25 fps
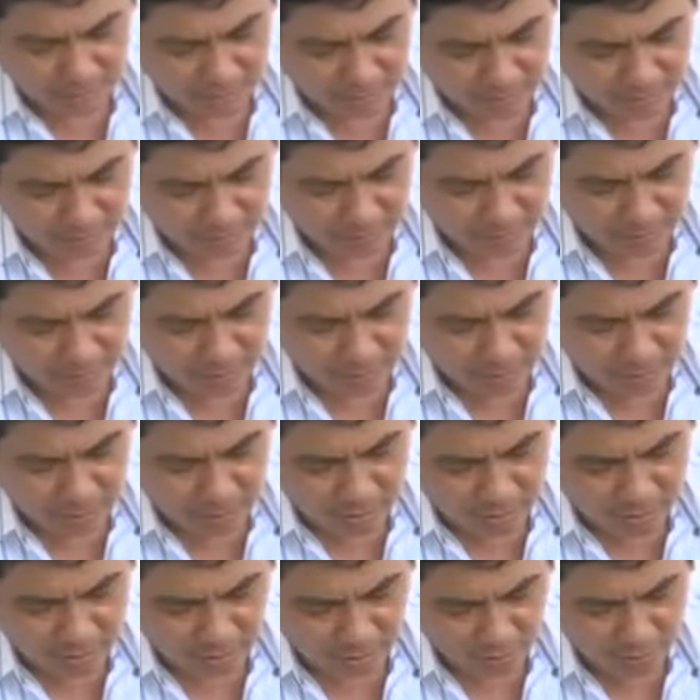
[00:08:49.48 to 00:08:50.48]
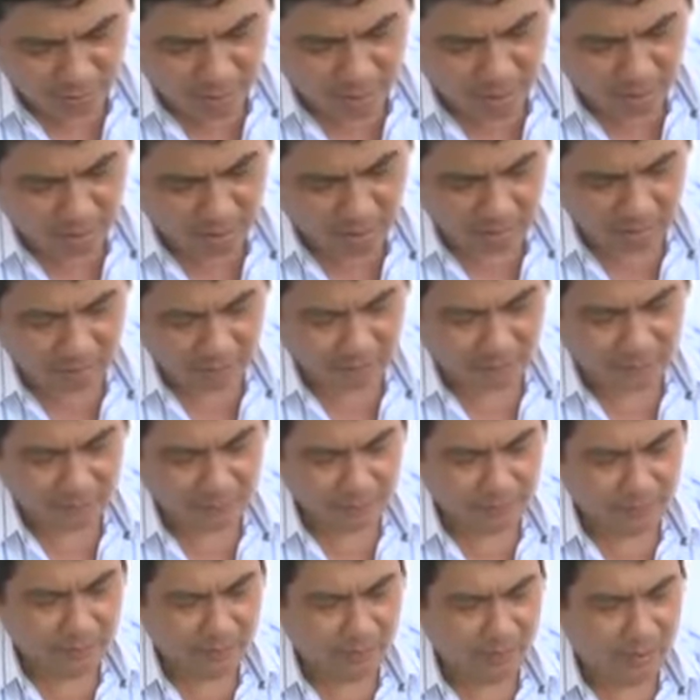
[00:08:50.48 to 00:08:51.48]
sắp sửa ờ, trổ ra
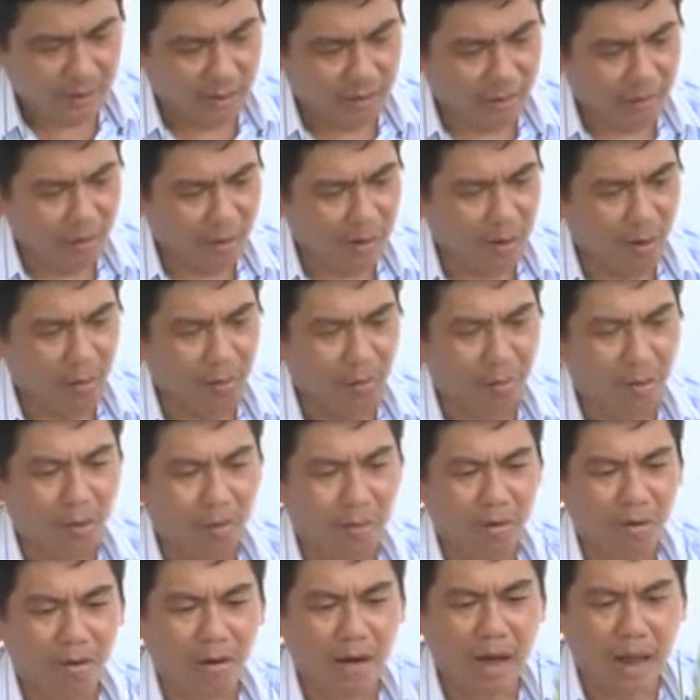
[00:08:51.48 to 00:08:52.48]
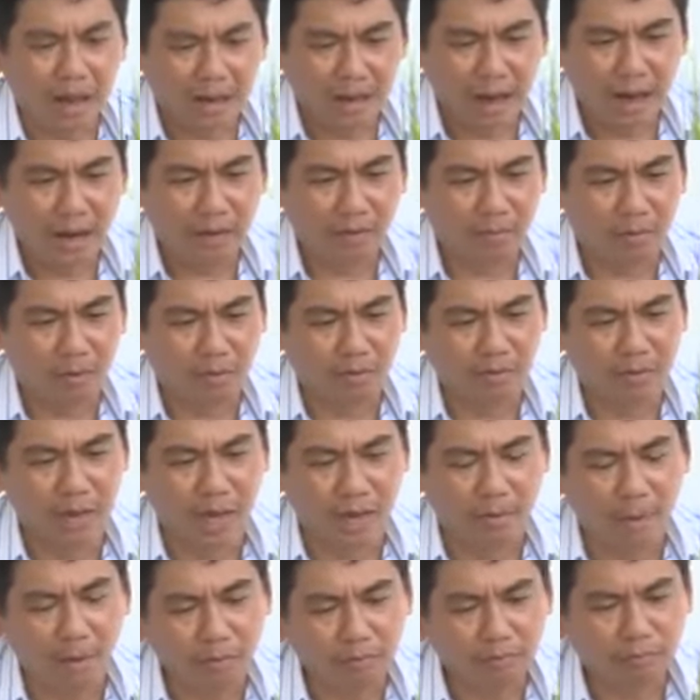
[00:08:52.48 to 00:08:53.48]
bắt đầu có lát đát một
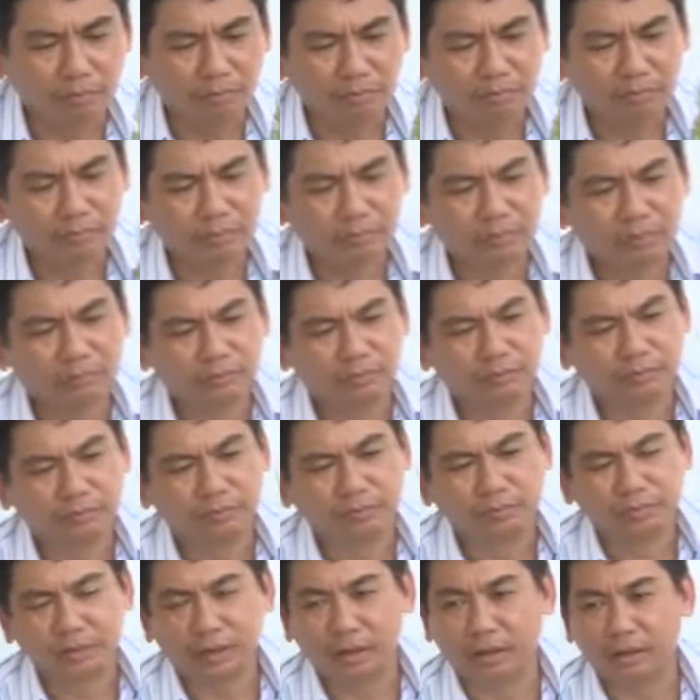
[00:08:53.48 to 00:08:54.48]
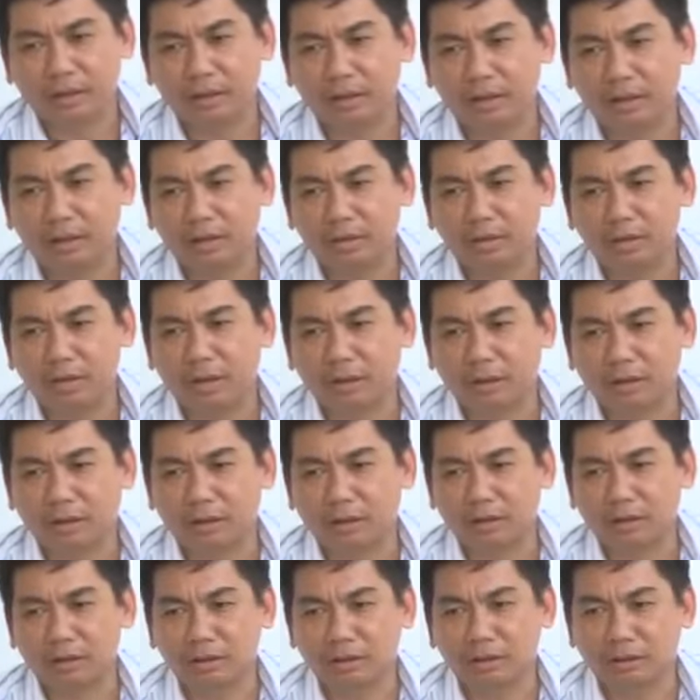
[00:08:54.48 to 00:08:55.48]
vài bông cái, cái lúa này
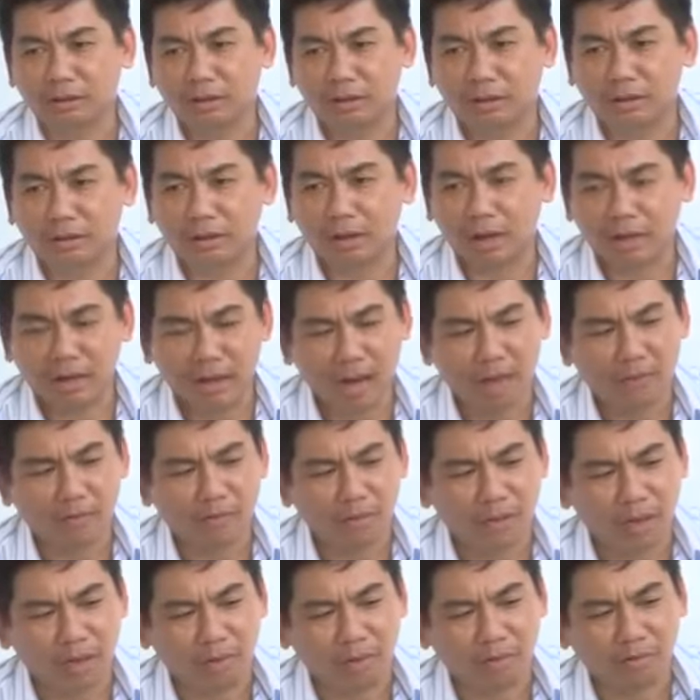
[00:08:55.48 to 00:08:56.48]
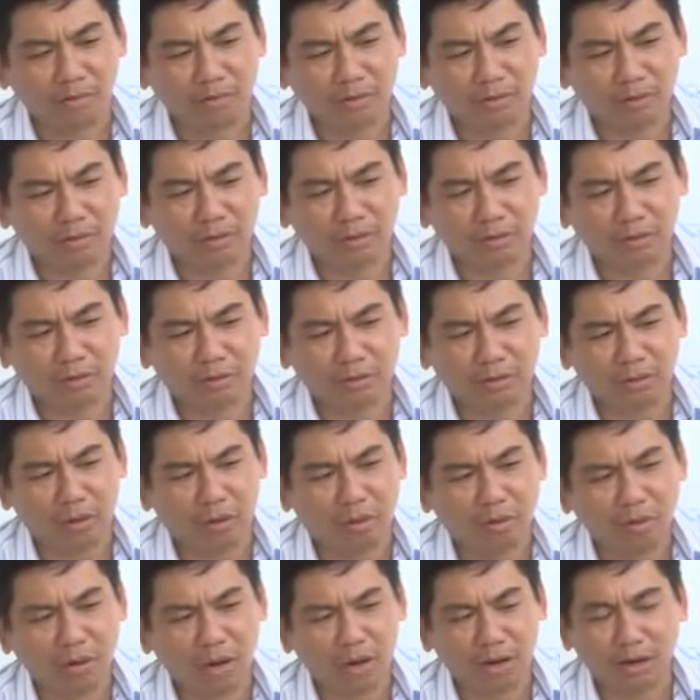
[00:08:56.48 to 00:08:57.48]
nó, nó lác đác một vài bông nó, nó
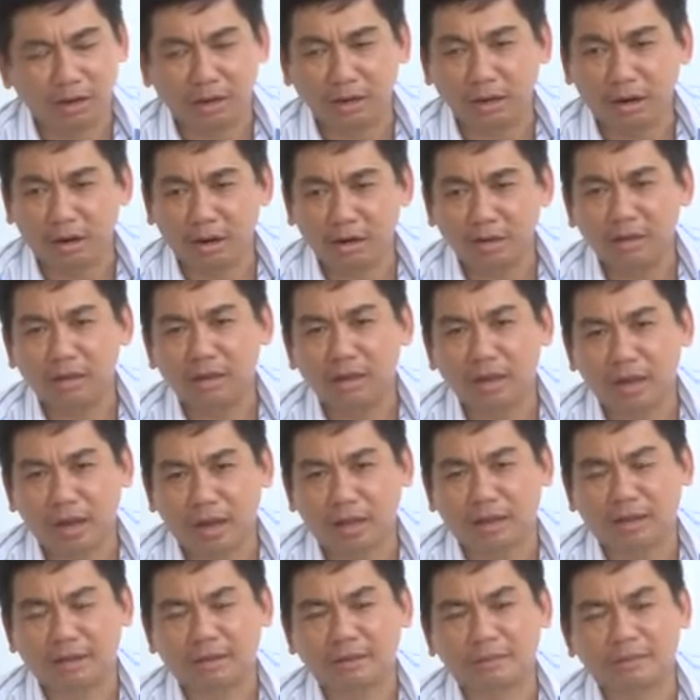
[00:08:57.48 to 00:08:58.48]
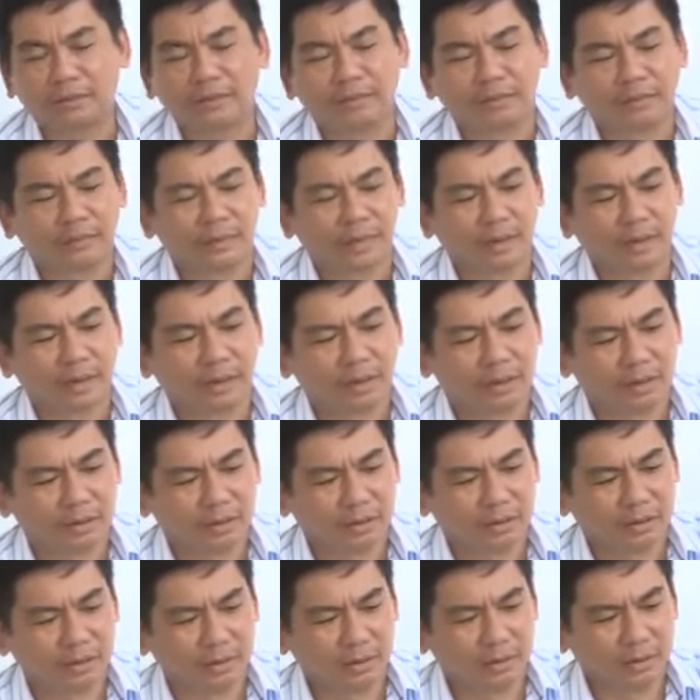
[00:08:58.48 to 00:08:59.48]
trổ ra nửa nửa như thế này
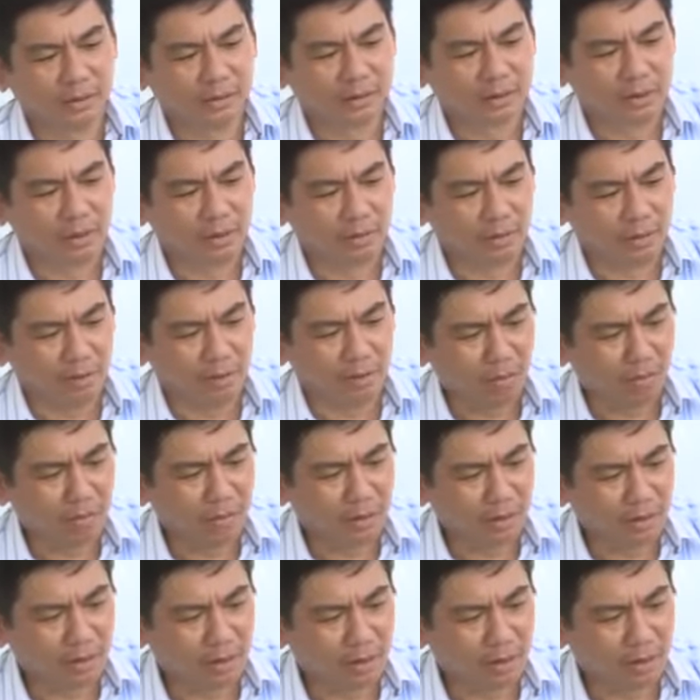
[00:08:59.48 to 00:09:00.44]
thì bà con biết